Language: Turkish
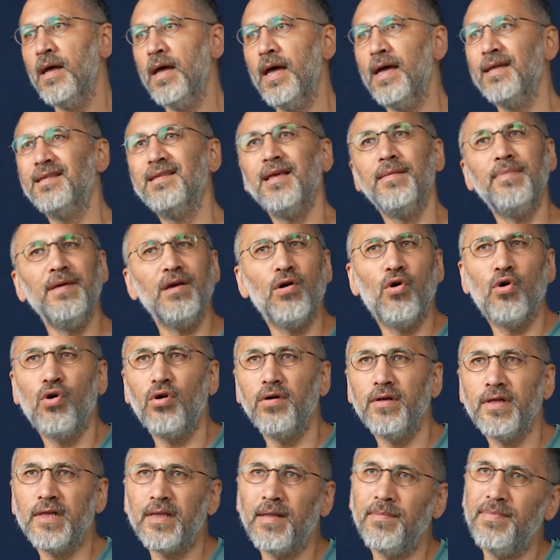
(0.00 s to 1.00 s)
E tabii
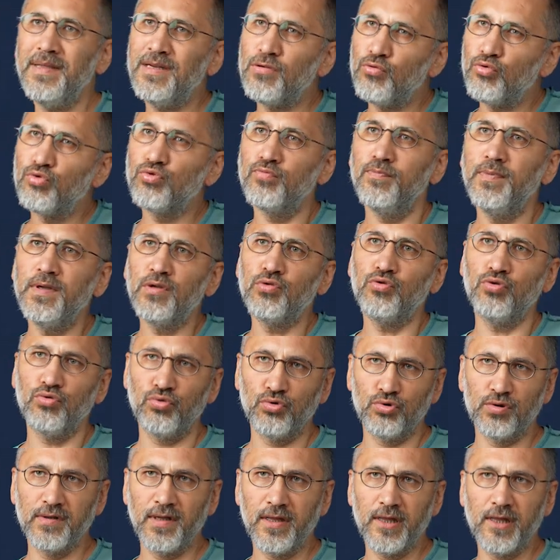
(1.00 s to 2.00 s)
o işte bir, bir tür
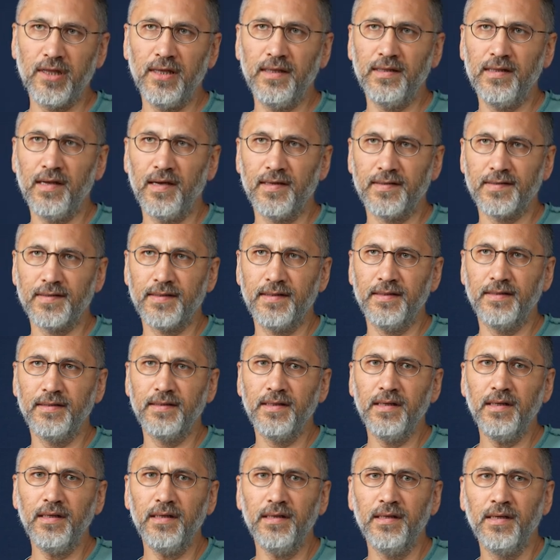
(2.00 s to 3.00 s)
uzlaşıydı
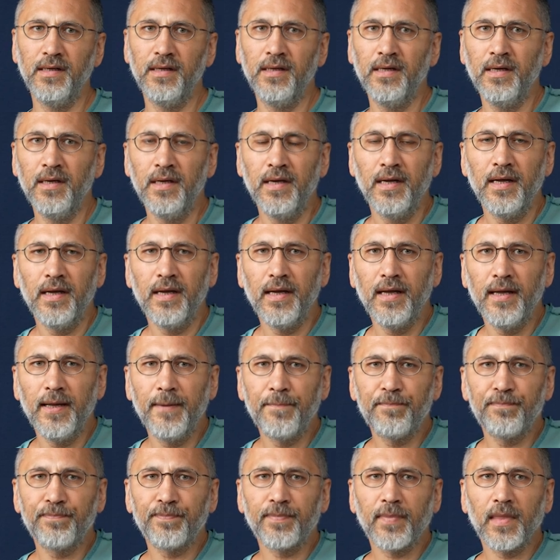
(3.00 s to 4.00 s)
aslında. E,
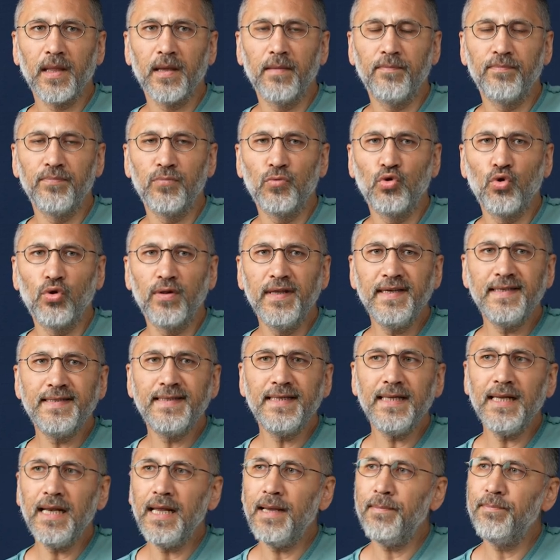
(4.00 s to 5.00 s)

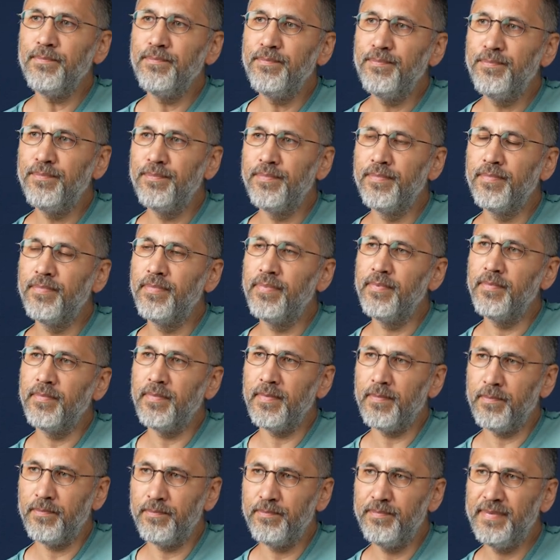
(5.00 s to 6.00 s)
dolayısıyla
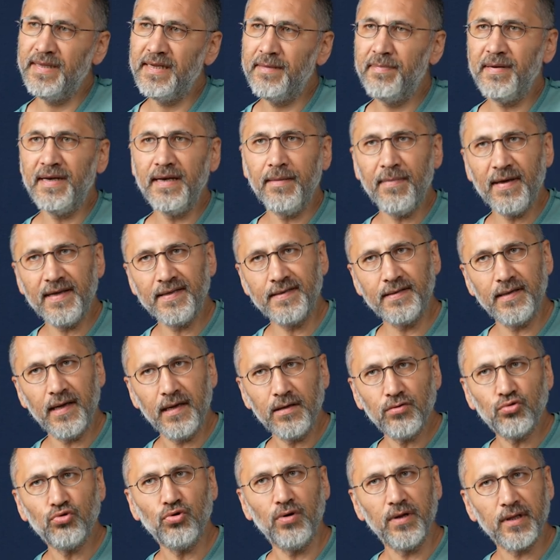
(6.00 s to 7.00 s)
birbirini
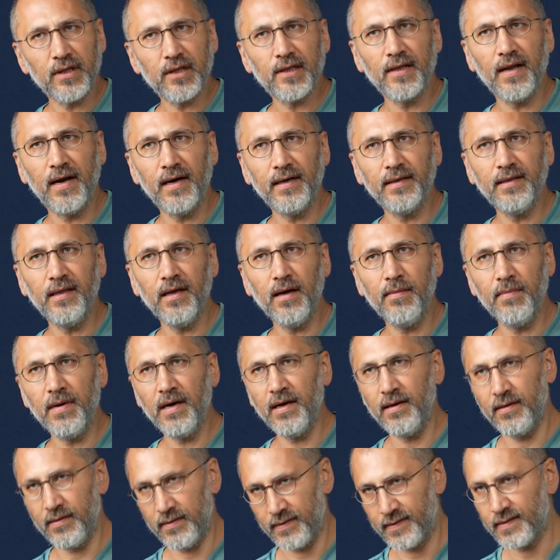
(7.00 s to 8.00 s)
besleyen süreçlerdi
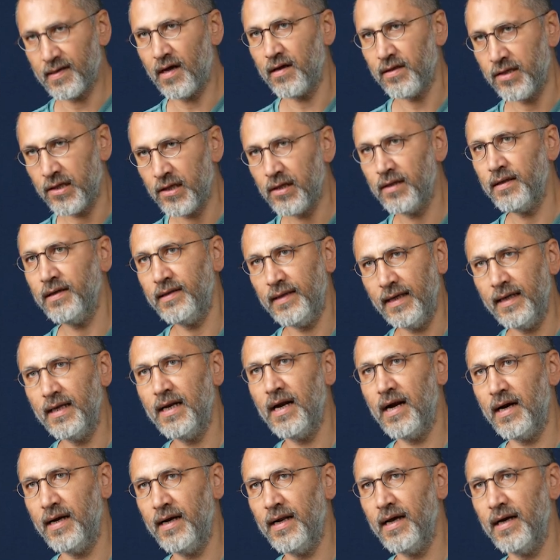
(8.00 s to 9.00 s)
ama sancılı da
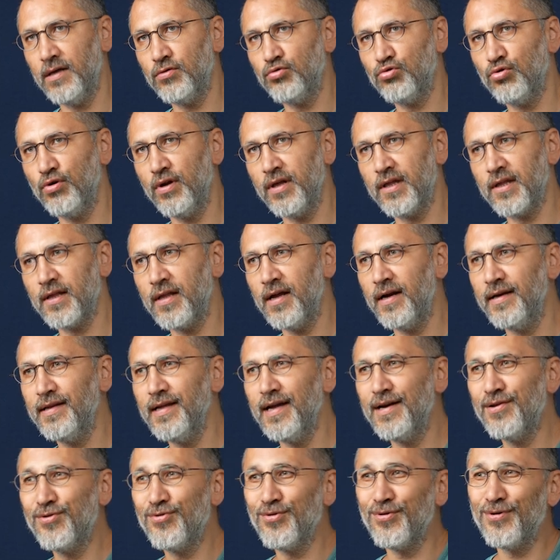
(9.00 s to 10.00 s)
ilerleyen süreçlerdi
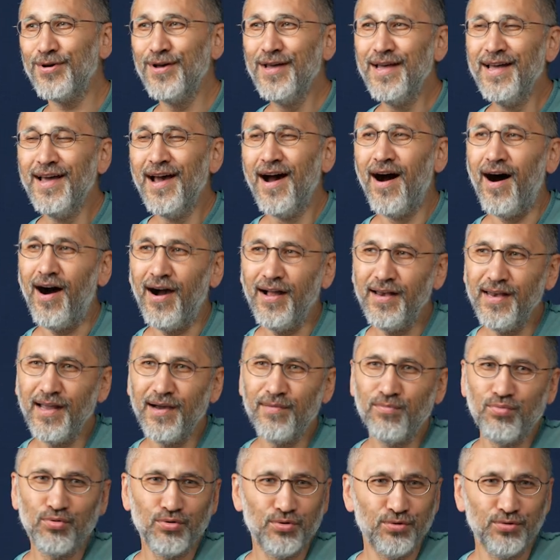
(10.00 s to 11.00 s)
Yani çok
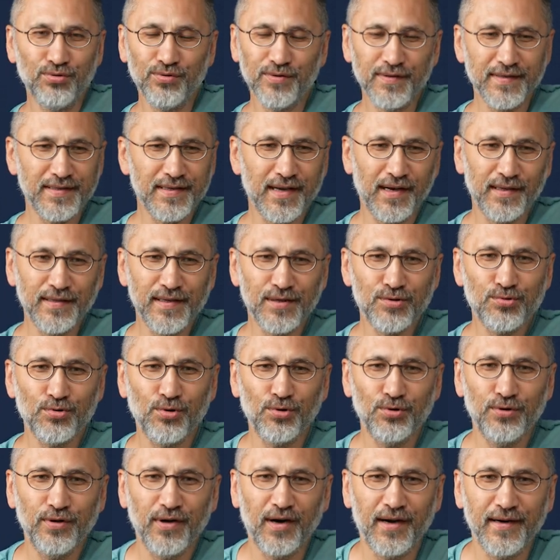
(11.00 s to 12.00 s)
hala bugün sağda
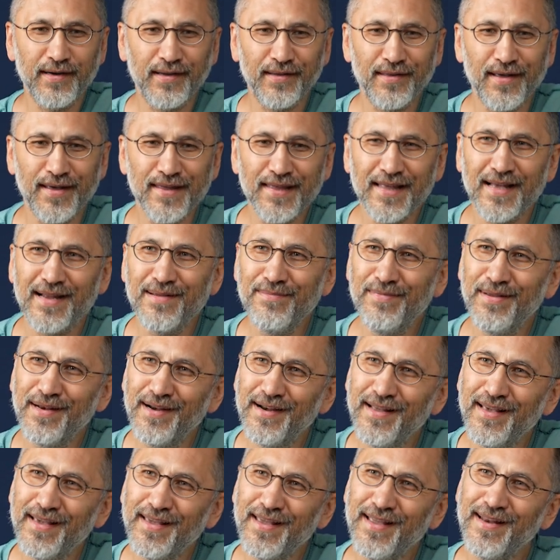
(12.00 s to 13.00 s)
solda arkadaşlar bir
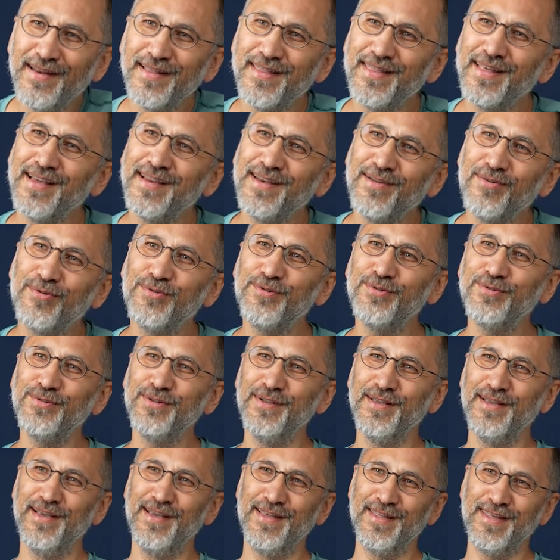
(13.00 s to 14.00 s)
araya gelince hani onun
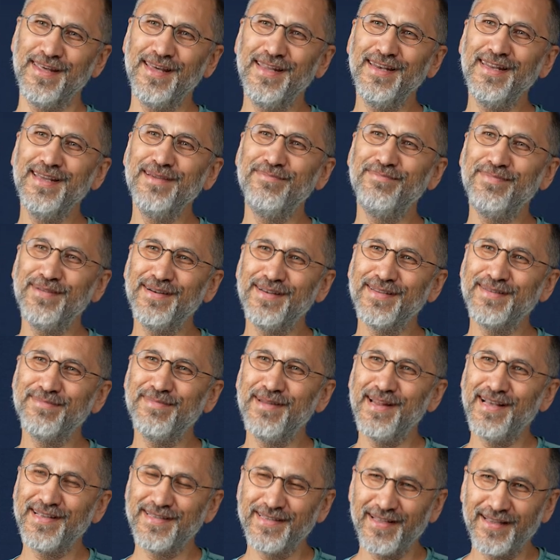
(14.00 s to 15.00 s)
şeyini yaparız.
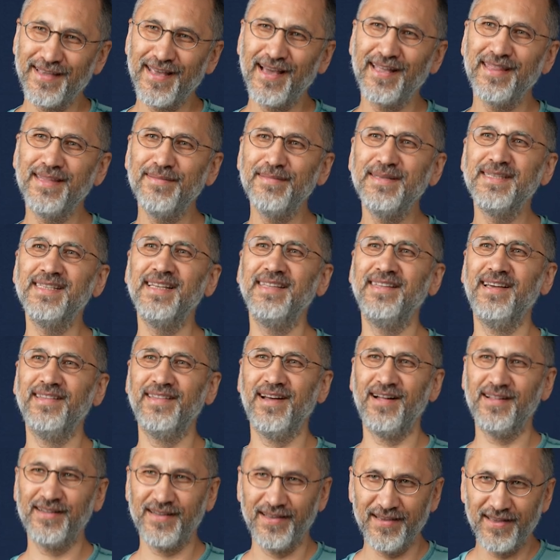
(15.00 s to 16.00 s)
Biraz da kendimizle de
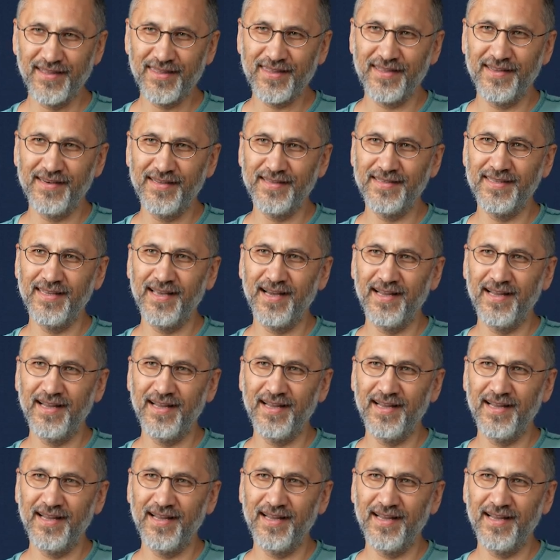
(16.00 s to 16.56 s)
dalga geçeriz.